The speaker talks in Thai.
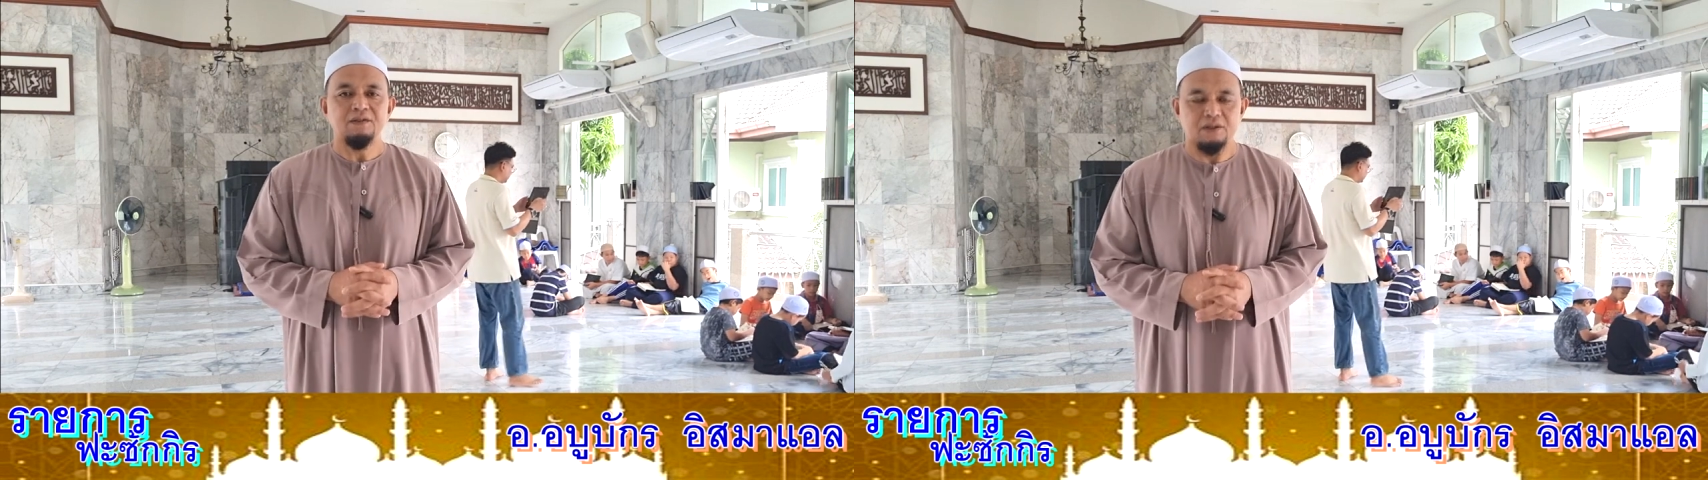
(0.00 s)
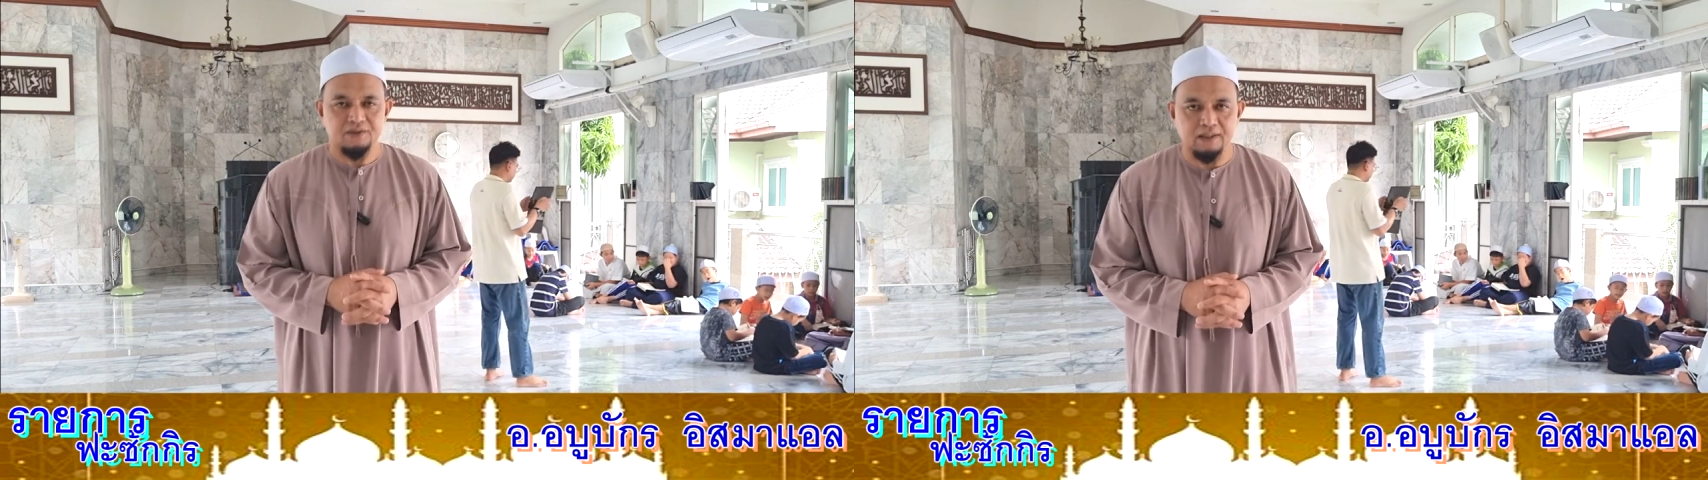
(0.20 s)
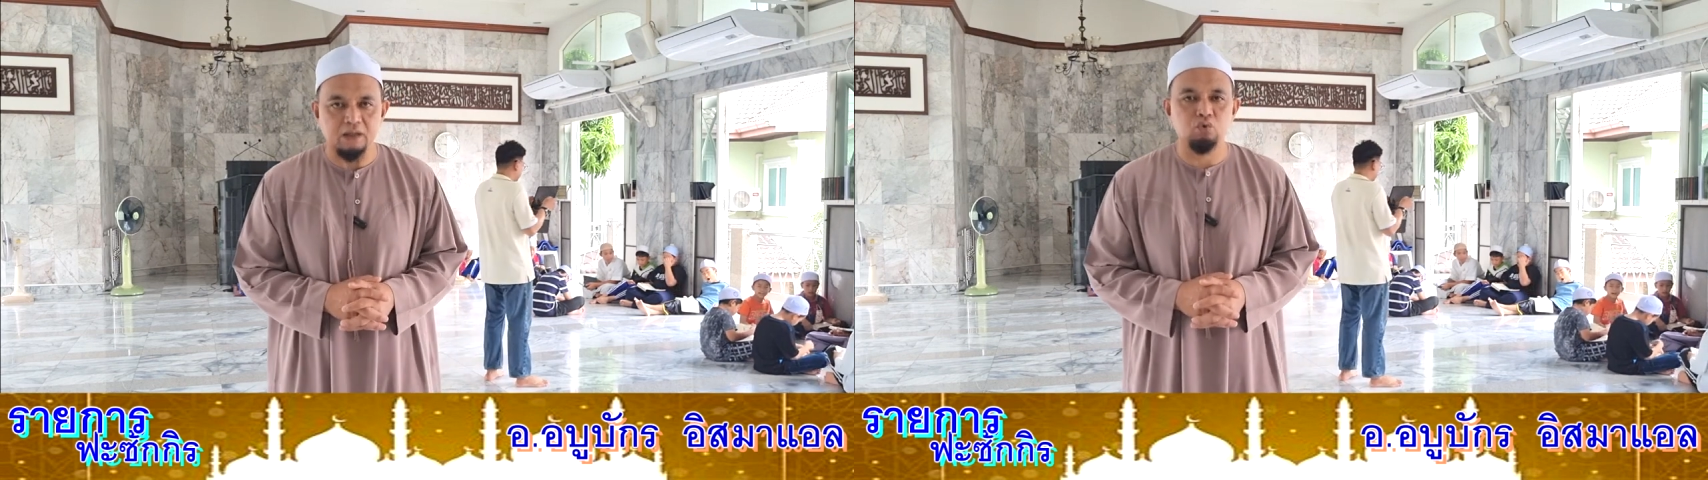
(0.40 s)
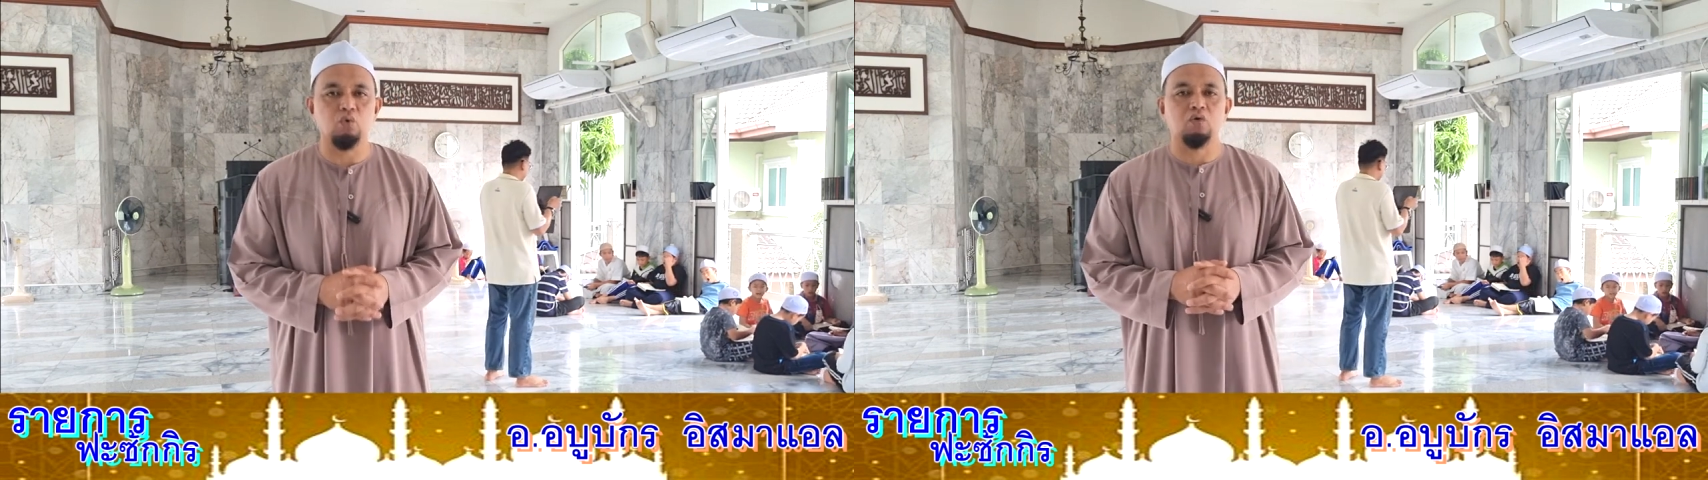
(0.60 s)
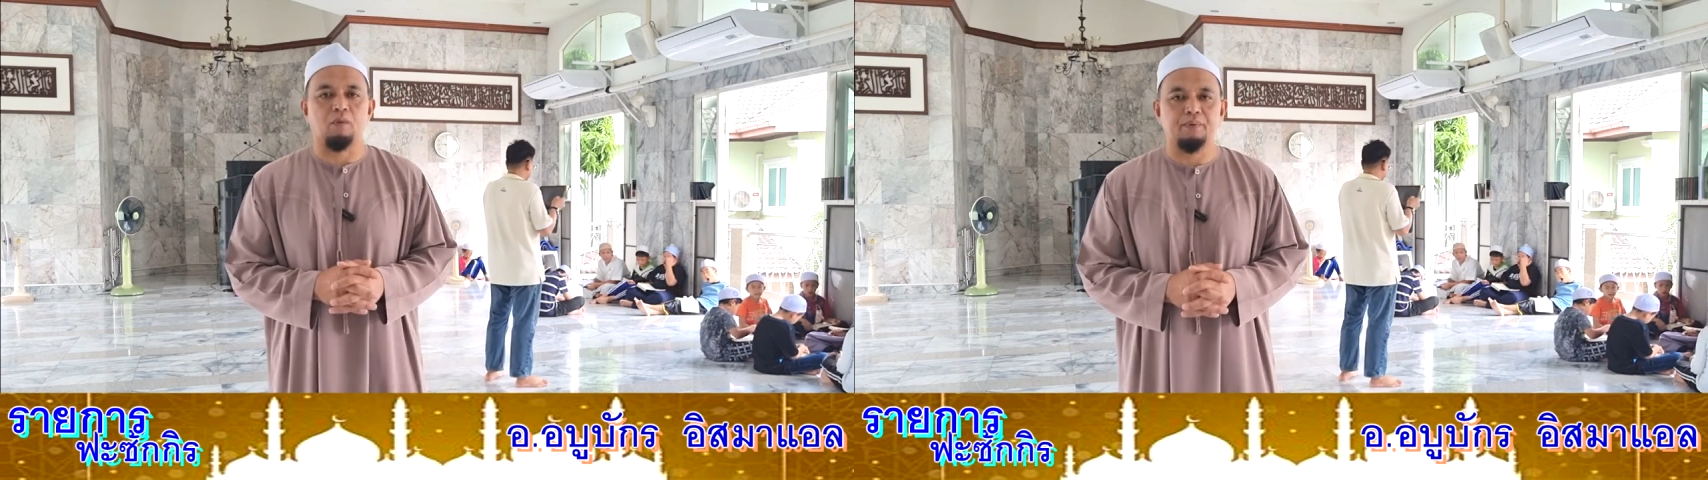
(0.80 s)
ศาสนาทู
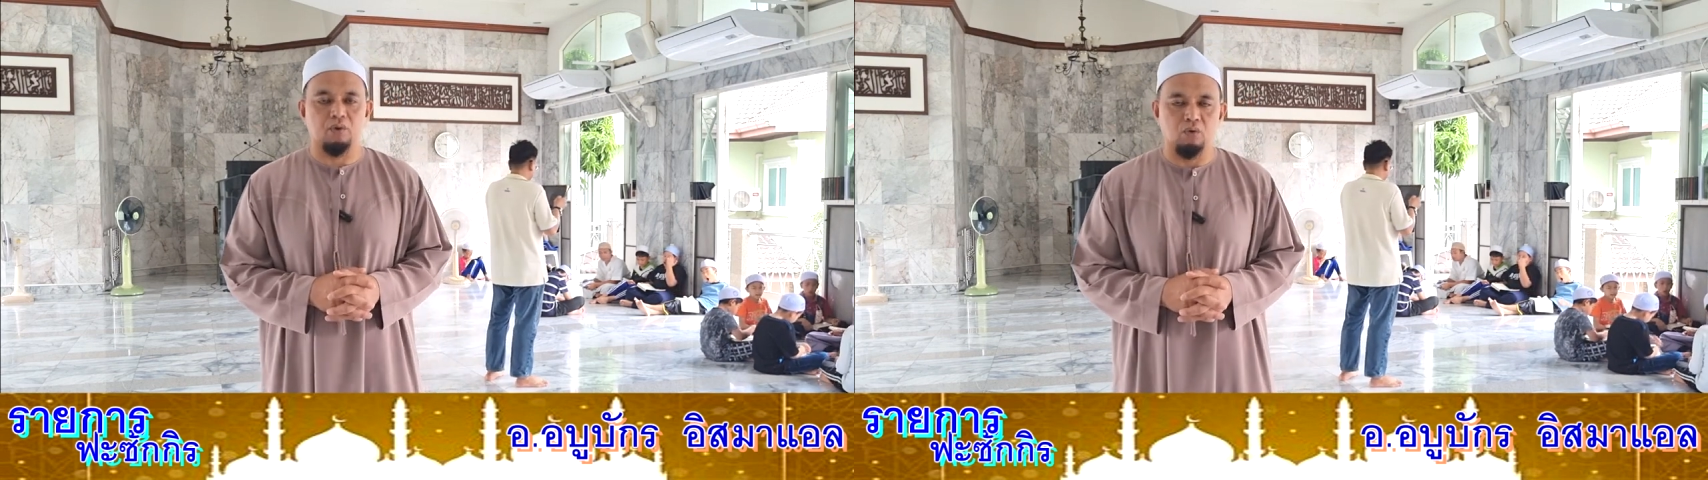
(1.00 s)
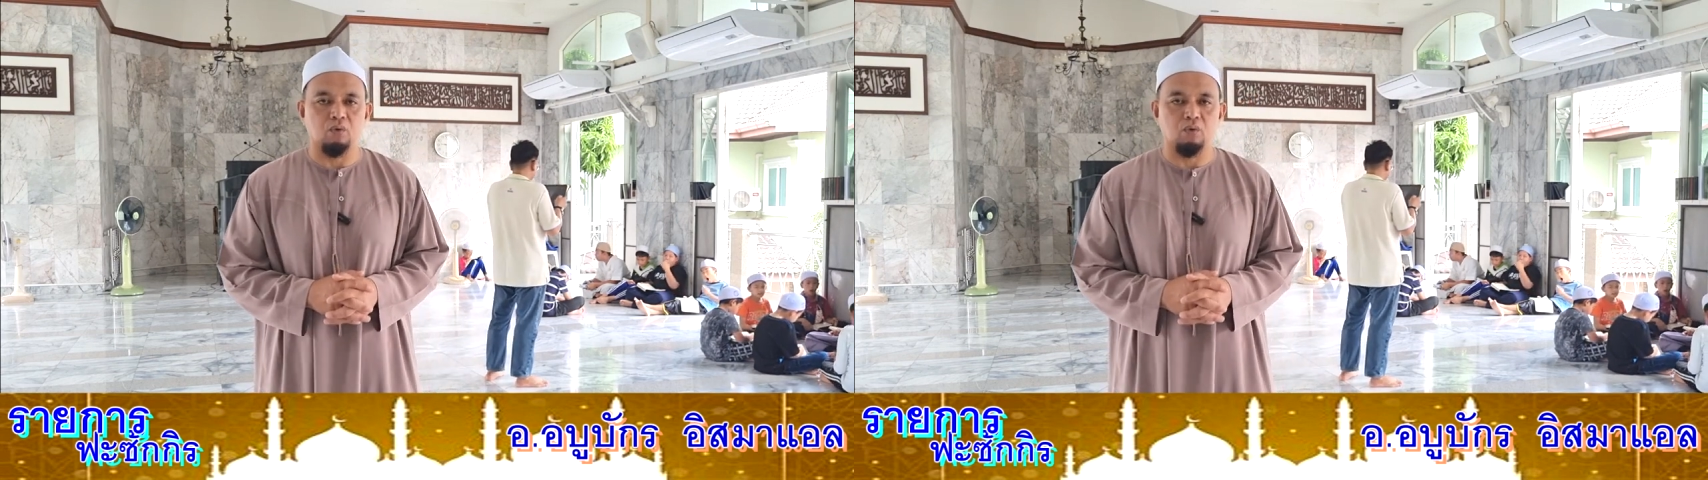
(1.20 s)
ตของพระอ